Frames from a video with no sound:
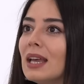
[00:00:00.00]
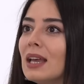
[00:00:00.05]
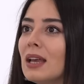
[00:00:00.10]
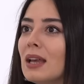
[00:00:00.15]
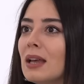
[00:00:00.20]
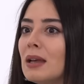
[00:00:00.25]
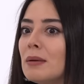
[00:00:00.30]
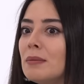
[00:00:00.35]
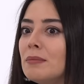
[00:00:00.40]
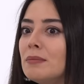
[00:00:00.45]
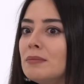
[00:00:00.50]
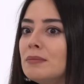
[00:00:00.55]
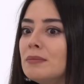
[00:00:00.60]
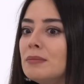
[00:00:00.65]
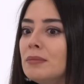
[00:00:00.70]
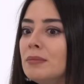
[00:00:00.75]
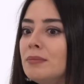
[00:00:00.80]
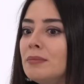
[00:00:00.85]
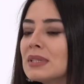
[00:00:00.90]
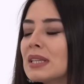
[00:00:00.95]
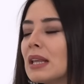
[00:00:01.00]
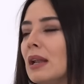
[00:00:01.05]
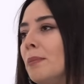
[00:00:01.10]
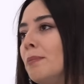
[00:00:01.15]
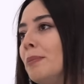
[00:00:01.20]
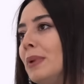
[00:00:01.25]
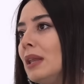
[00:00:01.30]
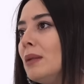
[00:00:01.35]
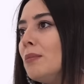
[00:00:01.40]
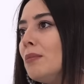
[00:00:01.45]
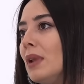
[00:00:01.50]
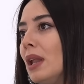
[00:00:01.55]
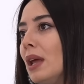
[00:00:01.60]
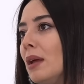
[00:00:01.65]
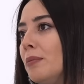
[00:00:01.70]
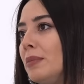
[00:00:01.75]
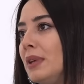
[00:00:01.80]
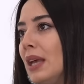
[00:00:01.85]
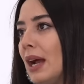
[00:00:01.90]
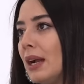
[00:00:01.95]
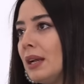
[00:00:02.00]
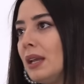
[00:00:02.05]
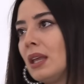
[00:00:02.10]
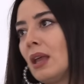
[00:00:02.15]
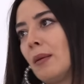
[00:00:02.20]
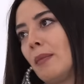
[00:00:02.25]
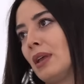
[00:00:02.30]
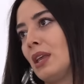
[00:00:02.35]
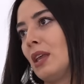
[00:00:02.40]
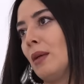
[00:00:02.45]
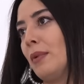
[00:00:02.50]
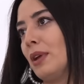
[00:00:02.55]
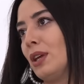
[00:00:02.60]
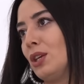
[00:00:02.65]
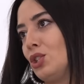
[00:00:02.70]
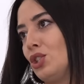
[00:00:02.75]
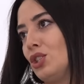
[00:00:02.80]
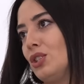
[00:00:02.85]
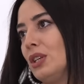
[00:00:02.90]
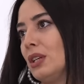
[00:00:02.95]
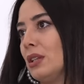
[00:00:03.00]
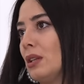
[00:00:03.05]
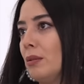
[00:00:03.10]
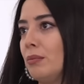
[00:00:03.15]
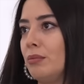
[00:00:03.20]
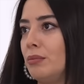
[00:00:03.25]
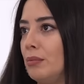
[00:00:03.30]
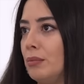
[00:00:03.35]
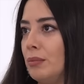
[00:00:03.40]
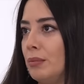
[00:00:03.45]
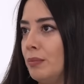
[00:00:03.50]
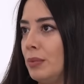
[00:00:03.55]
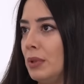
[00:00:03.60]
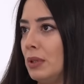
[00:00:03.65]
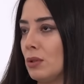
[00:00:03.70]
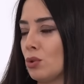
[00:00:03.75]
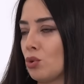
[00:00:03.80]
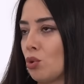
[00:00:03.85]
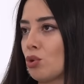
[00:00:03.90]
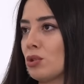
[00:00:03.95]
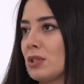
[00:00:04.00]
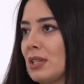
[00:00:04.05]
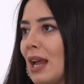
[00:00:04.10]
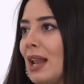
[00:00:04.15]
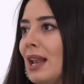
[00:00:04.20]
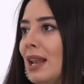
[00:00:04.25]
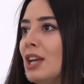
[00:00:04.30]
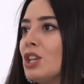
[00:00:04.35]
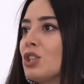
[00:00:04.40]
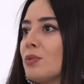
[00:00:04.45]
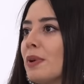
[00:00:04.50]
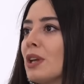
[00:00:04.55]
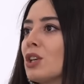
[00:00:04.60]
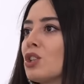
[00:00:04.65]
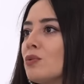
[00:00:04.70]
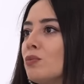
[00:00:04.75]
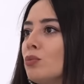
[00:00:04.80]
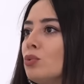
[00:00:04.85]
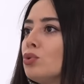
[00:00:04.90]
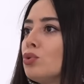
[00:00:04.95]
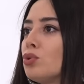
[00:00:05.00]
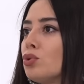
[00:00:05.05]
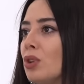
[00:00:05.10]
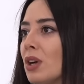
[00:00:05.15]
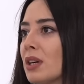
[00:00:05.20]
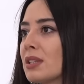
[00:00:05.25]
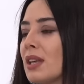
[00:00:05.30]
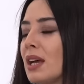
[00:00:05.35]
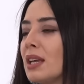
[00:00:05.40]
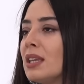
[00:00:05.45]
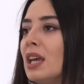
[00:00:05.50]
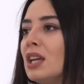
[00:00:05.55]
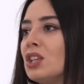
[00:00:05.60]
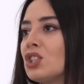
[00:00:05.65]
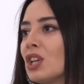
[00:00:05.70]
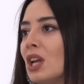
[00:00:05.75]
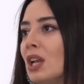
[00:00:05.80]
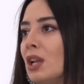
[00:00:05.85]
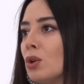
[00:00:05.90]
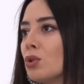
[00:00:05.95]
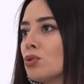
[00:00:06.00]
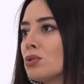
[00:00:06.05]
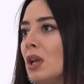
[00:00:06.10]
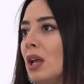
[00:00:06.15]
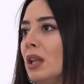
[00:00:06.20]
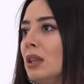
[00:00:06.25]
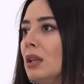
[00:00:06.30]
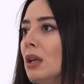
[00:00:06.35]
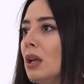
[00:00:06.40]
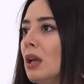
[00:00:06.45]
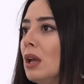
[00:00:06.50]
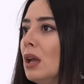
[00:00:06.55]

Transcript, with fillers: Ee, mesela benimle bir yerde yemek yemek için ya da bir sosyalleşmek için buluşacaksan geç geliyorsan